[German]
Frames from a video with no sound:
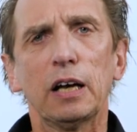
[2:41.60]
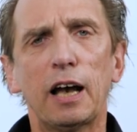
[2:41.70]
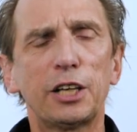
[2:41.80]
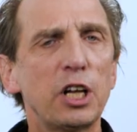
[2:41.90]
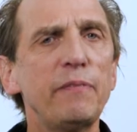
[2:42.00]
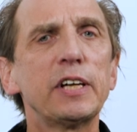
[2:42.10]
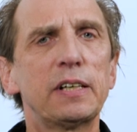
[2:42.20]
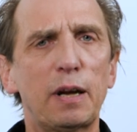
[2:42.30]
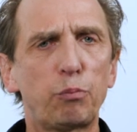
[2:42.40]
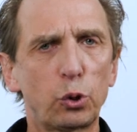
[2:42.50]
erstellen wir
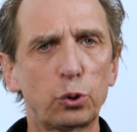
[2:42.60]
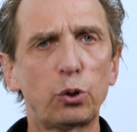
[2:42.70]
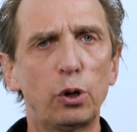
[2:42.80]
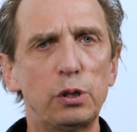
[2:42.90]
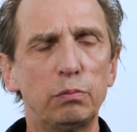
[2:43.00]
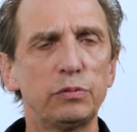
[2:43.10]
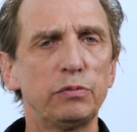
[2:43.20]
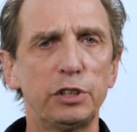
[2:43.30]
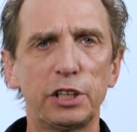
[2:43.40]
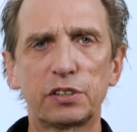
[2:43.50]
dann ein Protokoll.
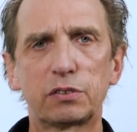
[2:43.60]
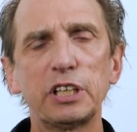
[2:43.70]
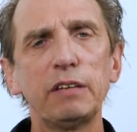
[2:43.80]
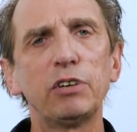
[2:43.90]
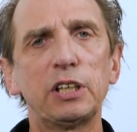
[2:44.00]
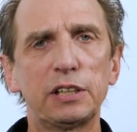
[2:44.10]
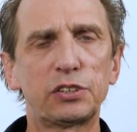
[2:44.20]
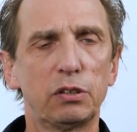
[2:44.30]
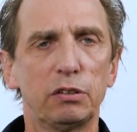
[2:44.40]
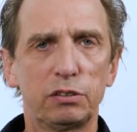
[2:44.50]
Jetzt sehen wir,
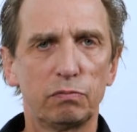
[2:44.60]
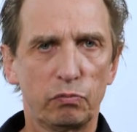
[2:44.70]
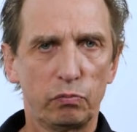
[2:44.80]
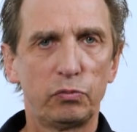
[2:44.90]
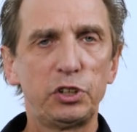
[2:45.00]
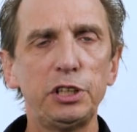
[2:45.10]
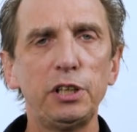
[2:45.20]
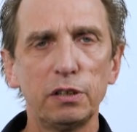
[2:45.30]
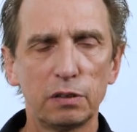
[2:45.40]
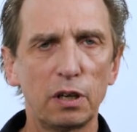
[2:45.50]
dass
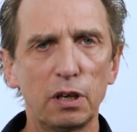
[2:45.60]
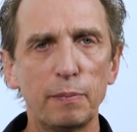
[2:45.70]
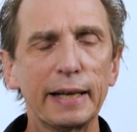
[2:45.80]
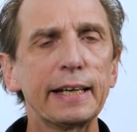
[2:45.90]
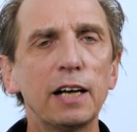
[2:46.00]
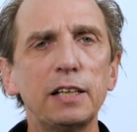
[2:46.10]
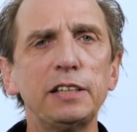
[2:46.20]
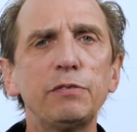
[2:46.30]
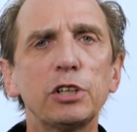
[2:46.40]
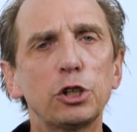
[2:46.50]
die äh, Materialien,
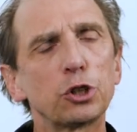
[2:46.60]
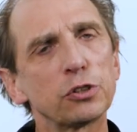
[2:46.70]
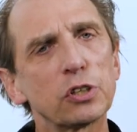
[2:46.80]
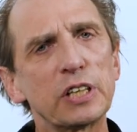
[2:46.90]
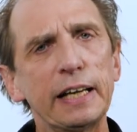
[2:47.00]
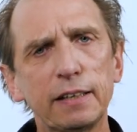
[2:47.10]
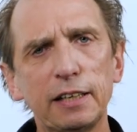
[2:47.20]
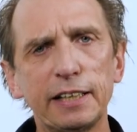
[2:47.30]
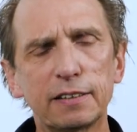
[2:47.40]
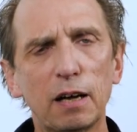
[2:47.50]
die wir dann schon zur Seite
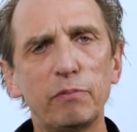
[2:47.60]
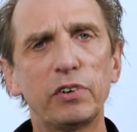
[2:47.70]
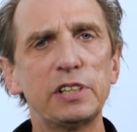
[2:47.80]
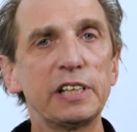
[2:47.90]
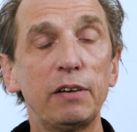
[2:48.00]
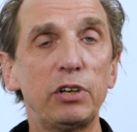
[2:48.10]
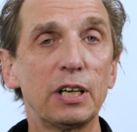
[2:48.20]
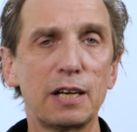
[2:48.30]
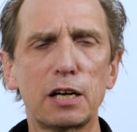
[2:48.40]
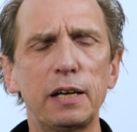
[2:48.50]
gelegt haben, weil sie
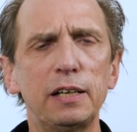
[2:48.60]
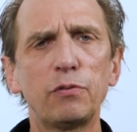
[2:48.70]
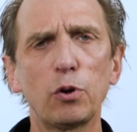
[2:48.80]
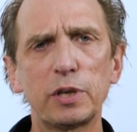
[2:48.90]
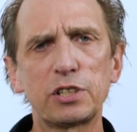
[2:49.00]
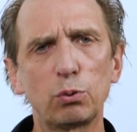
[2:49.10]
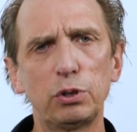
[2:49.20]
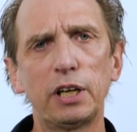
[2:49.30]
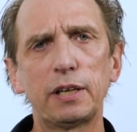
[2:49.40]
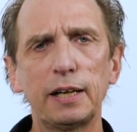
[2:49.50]
entweder gar keine
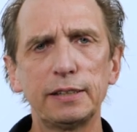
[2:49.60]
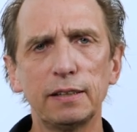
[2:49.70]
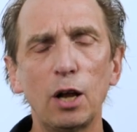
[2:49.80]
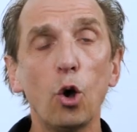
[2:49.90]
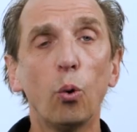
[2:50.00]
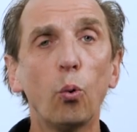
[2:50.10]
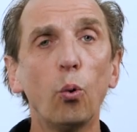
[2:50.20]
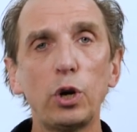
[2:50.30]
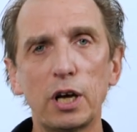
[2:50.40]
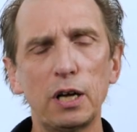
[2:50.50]
Informationen enthalten
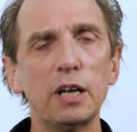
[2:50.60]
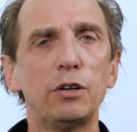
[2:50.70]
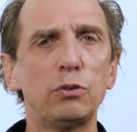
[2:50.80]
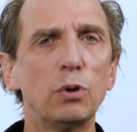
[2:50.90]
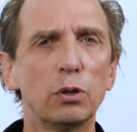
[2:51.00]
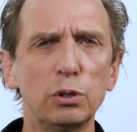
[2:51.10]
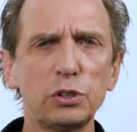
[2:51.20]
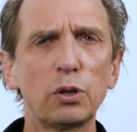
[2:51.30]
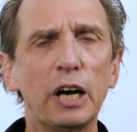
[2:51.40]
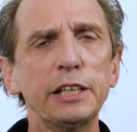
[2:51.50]
oder nur
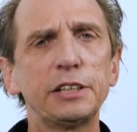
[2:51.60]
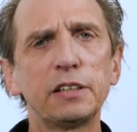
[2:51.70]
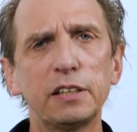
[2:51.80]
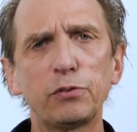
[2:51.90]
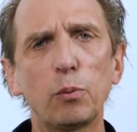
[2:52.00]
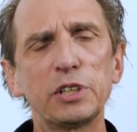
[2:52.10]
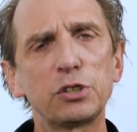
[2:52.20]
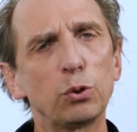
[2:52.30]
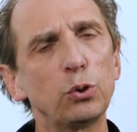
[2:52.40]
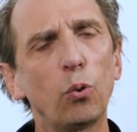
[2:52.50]
unzureichende
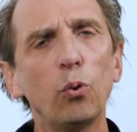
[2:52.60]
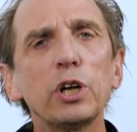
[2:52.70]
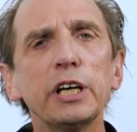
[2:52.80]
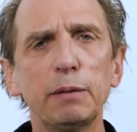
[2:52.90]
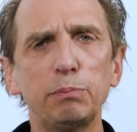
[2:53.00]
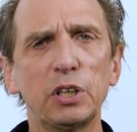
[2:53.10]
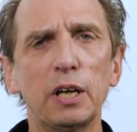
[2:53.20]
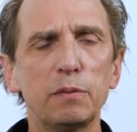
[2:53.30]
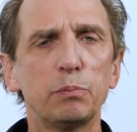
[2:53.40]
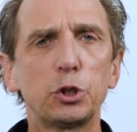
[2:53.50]
Informationen oder eben
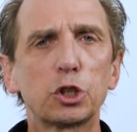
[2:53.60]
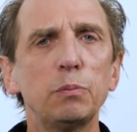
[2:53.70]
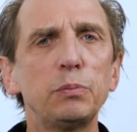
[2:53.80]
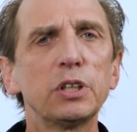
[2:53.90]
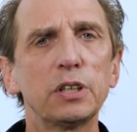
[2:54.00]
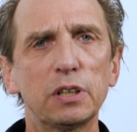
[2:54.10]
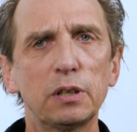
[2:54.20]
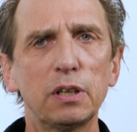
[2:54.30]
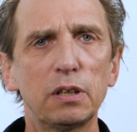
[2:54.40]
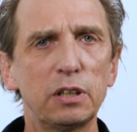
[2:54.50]

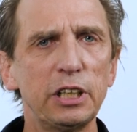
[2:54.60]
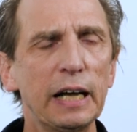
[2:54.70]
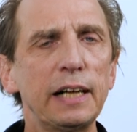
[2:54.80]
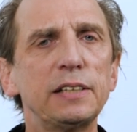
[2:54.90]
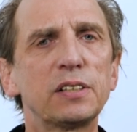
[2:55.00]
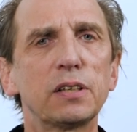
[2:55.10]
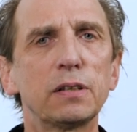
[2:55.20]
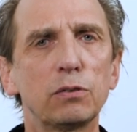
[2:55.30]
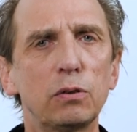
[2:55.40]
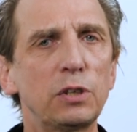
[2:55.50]
bestimmte äh,
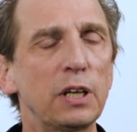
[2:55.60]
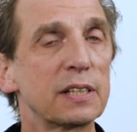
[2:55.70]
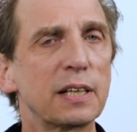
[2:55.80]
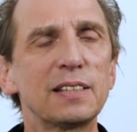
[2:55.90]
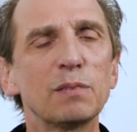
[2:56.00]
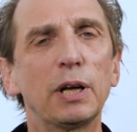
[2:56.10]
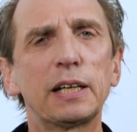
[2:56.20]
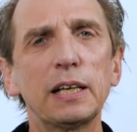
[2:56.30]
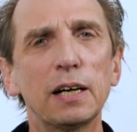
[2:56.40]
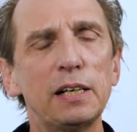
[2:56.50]
Inhalte oder das ganze
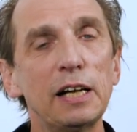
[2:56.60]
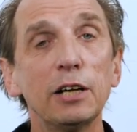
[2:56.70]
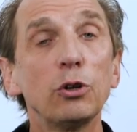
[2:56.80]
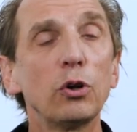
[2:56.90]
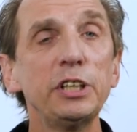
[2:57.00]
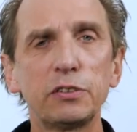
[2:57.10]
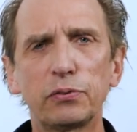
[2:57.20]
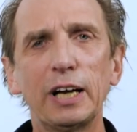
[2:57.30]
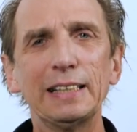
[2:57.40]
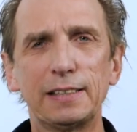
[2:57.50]
Material noch nicht
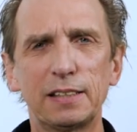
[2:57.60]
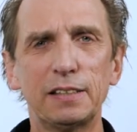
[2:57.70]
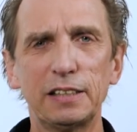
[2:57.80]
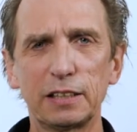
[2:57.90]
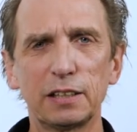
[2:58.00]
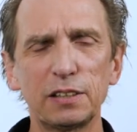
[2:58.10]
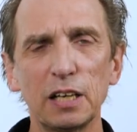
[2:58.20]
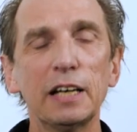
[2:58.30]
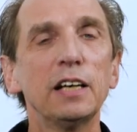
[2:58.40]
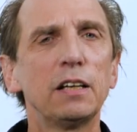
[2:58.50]
frei lizenziert ist.
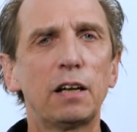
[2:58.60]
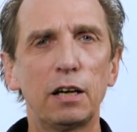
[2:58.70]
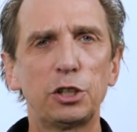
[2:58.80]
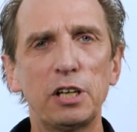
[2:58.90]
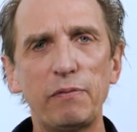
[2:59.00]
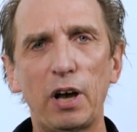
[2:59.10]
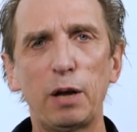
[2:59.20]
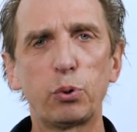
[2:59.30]
Da erstellen wir ein